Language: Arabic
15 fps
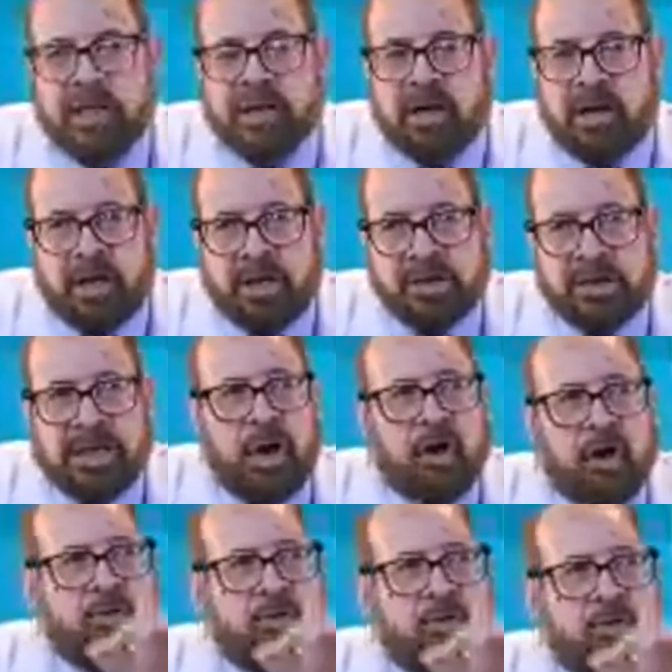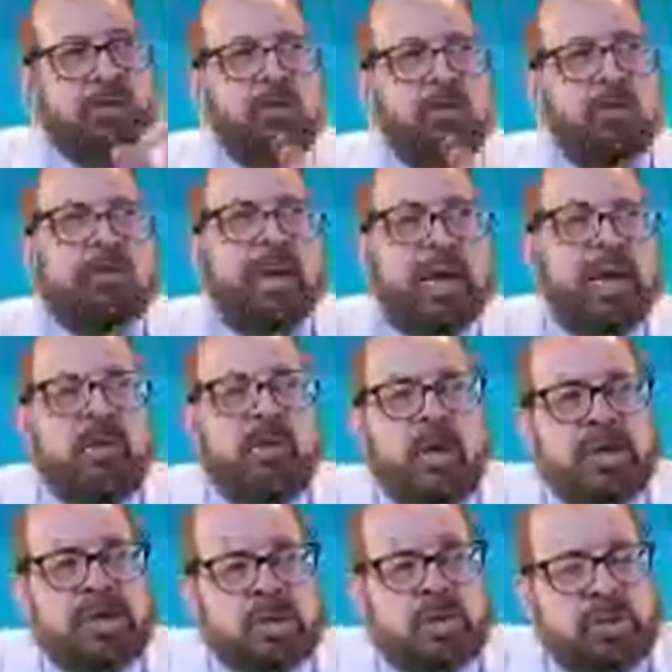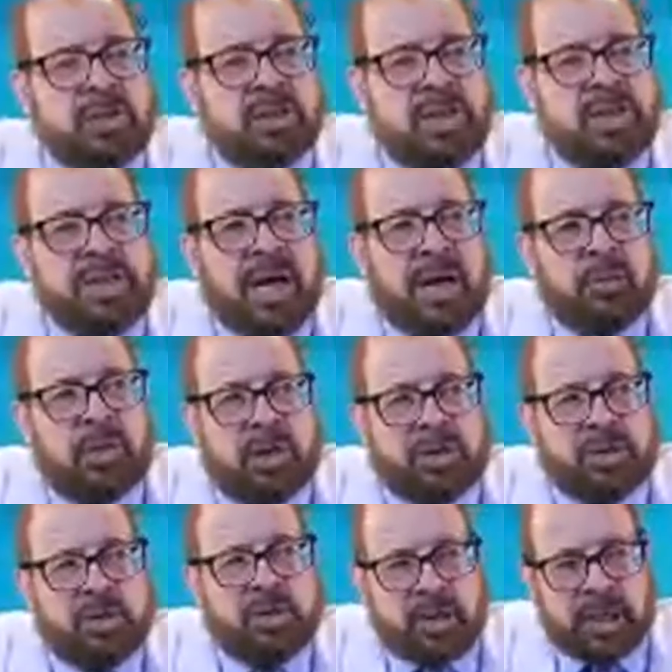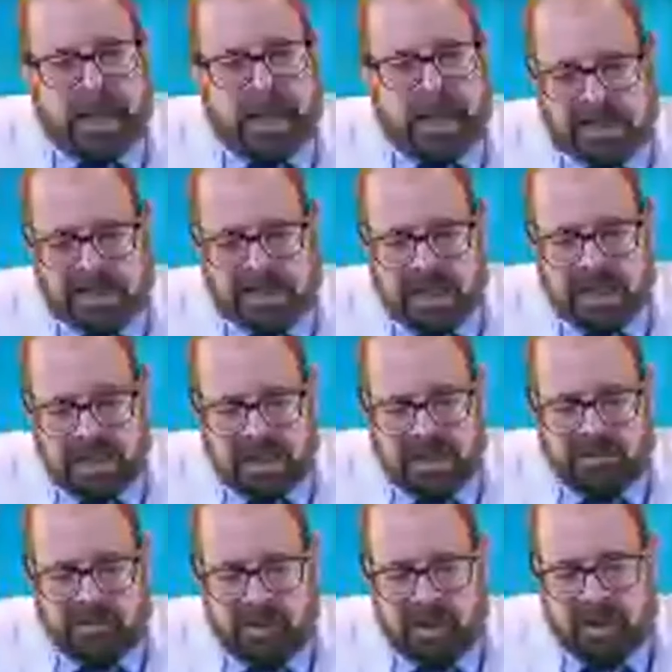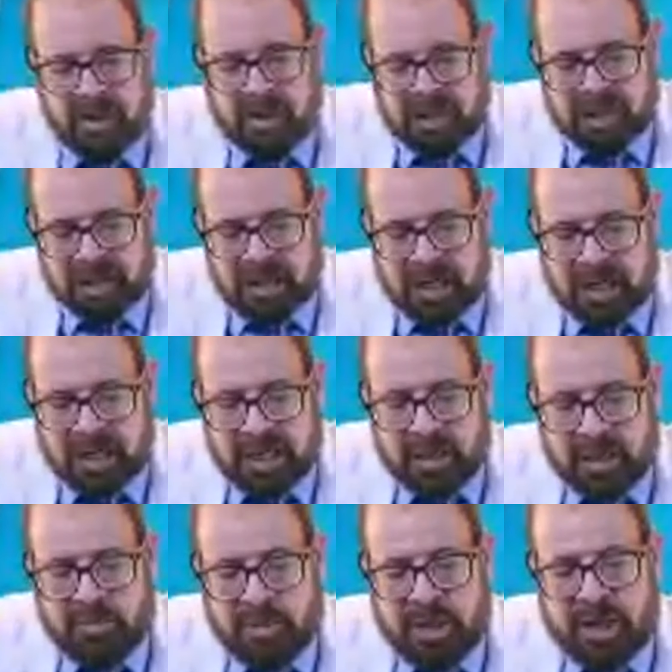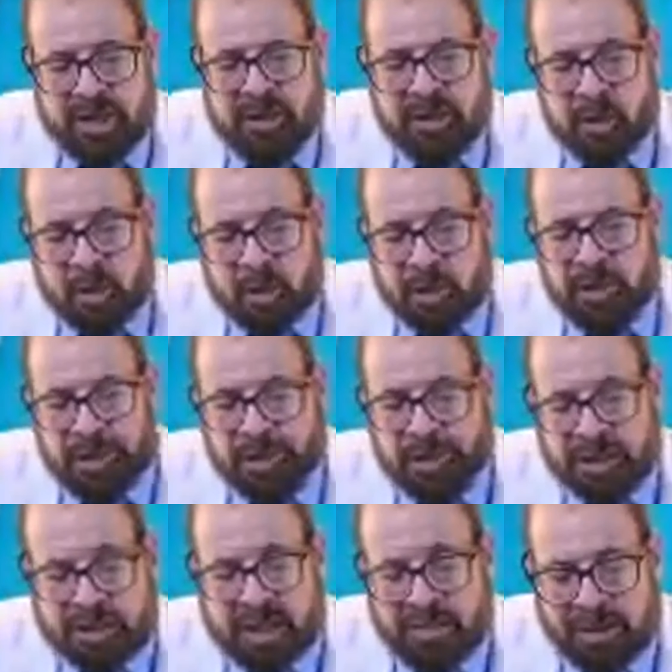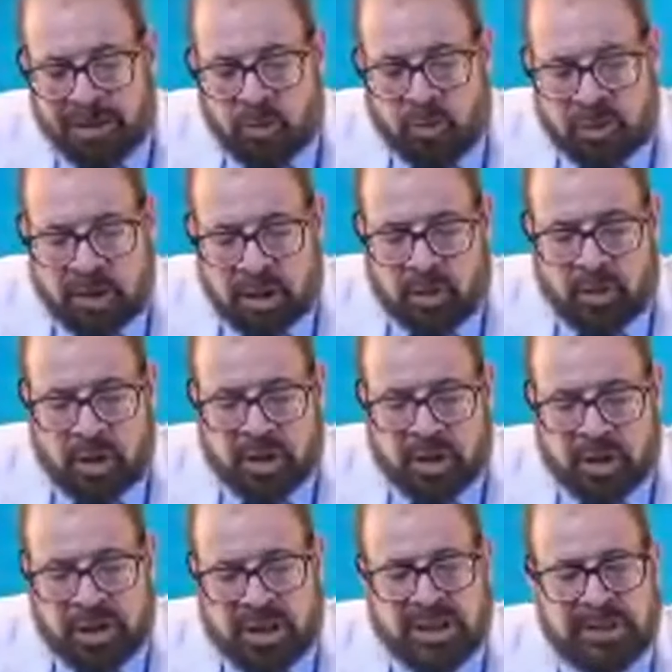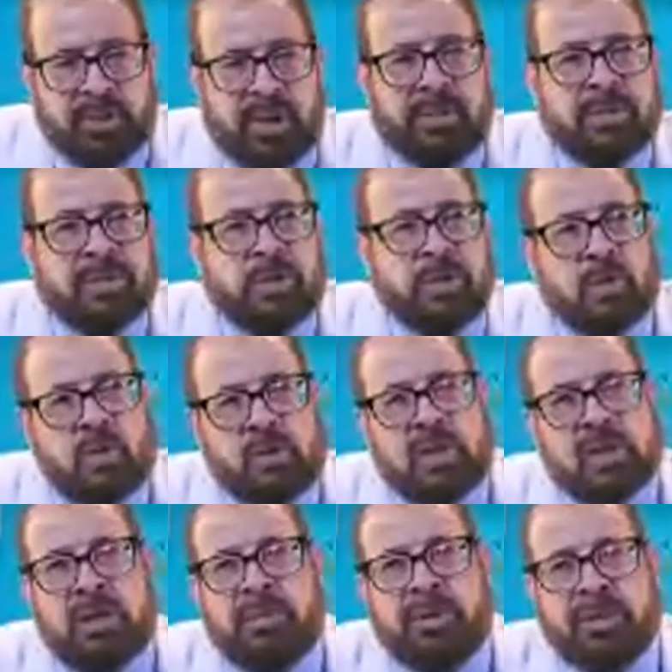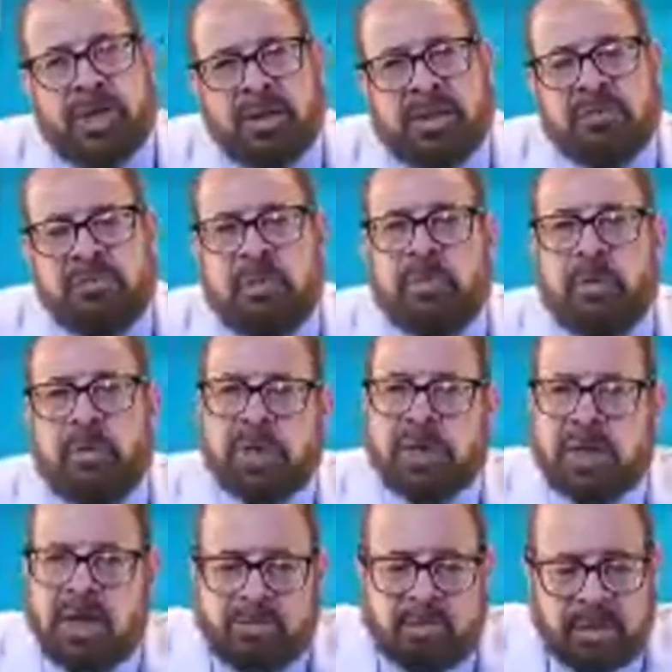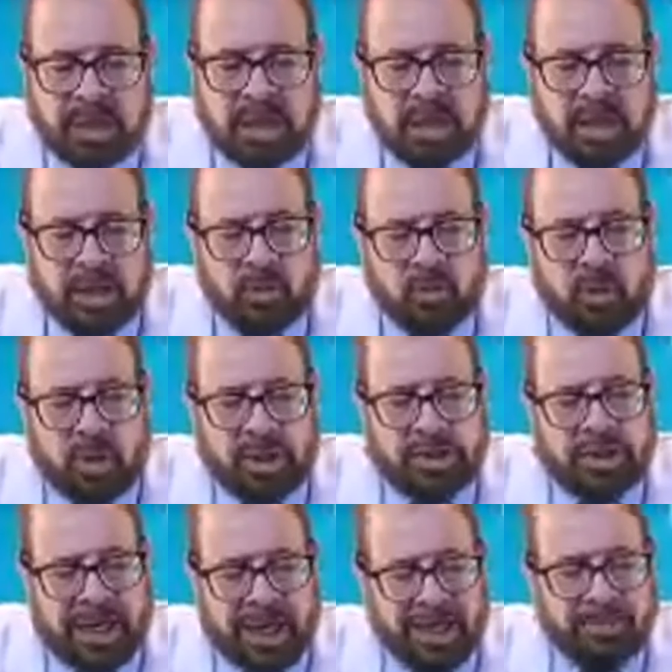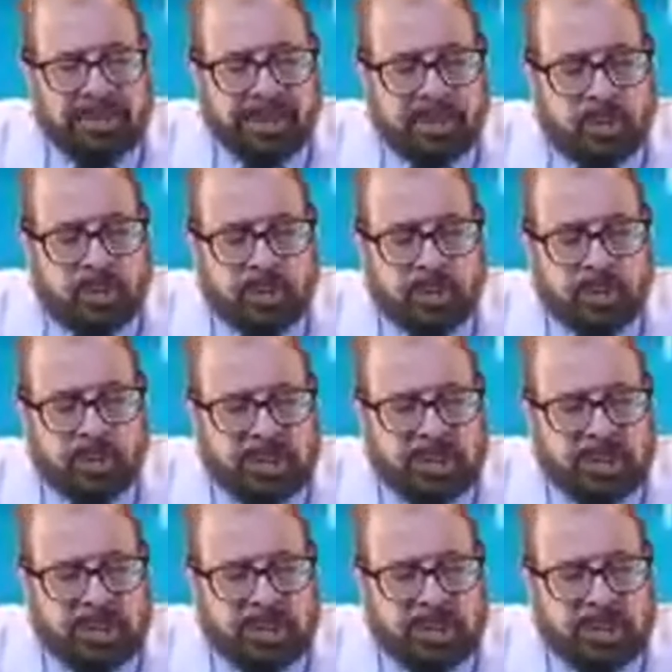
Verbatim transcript: خلاص اول ما تشوفه تقول ده ويلسون ديزيز او ترسب النحاس آه، في العين بيخش بعد كده هيباتو الانتيكولار ديزيز بيعمل سيروزس هيباتيتس بيبوظ الكبد وساعات بيخش على